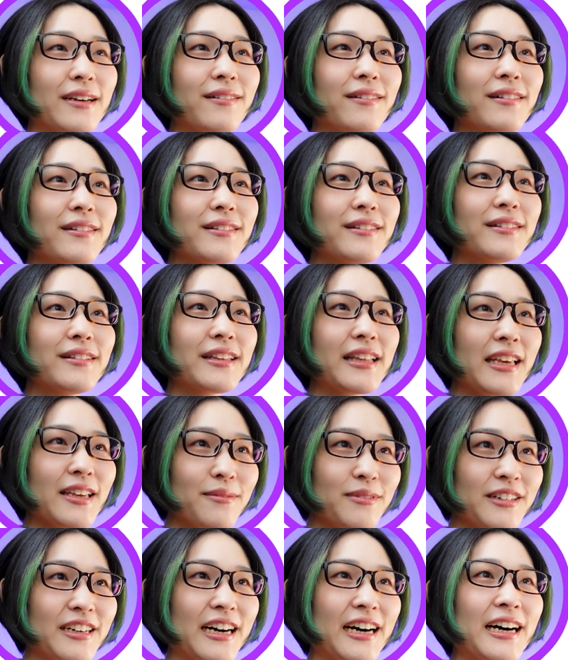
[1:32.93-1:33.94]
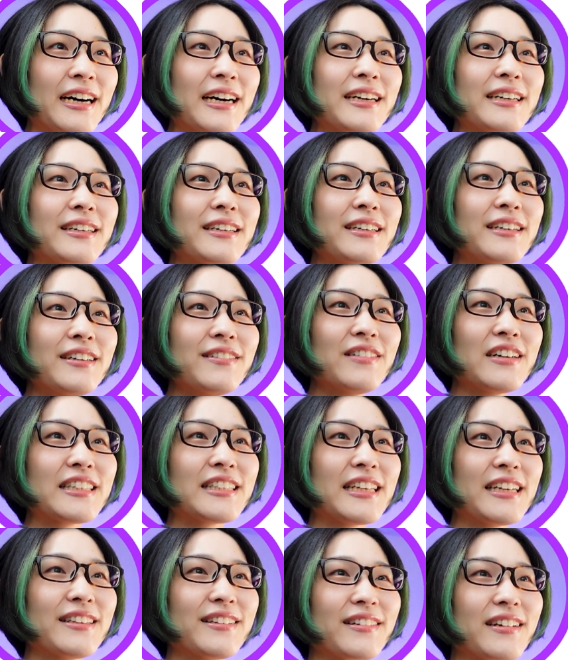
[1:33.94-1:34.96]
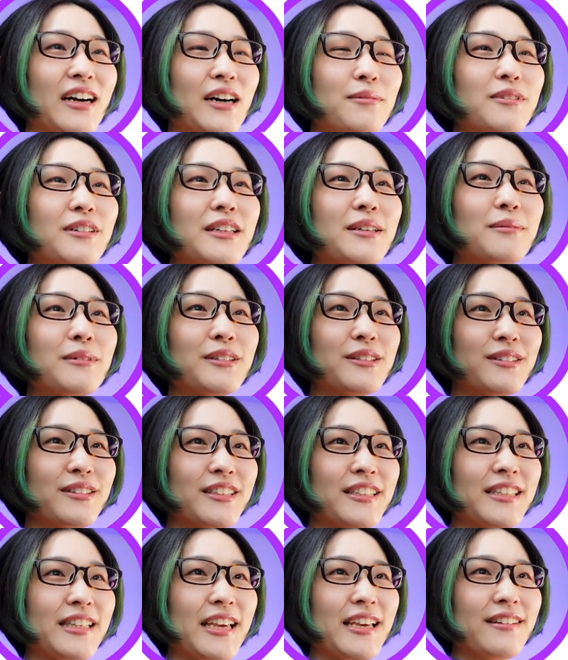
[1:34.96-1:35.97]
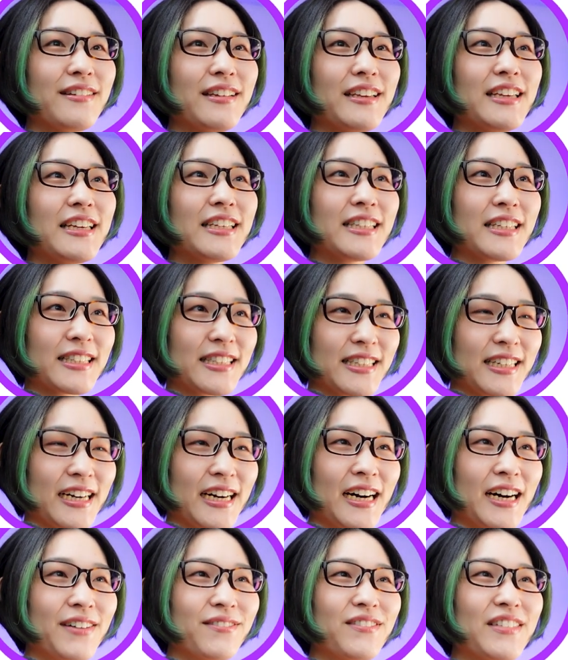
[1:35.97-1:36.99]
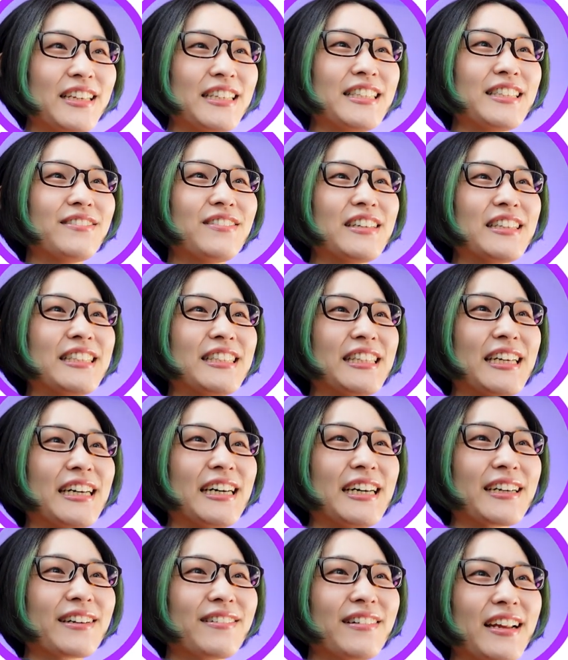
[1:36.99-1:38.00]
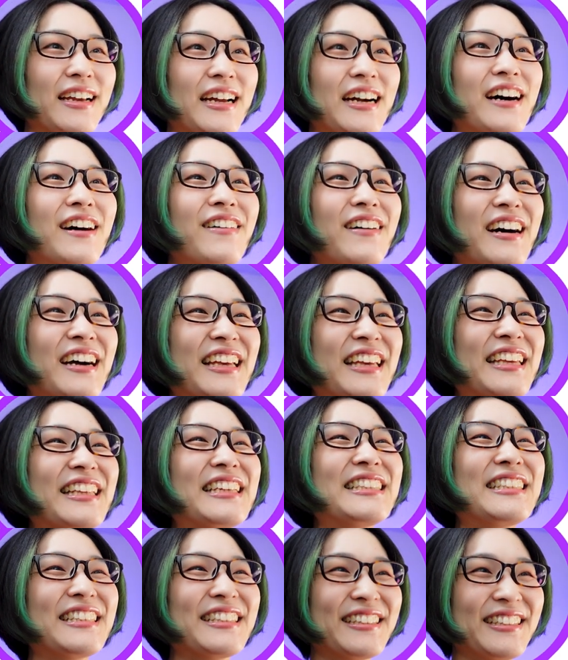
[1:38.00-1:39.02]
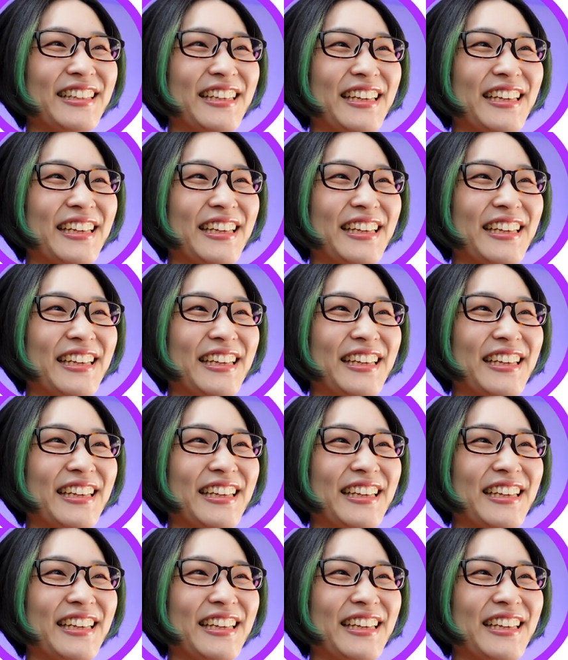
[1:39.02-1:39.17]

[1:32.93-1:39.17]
このデイブがクマさんの被り物をしているいきさつが判明しましたこれ可愛いですよ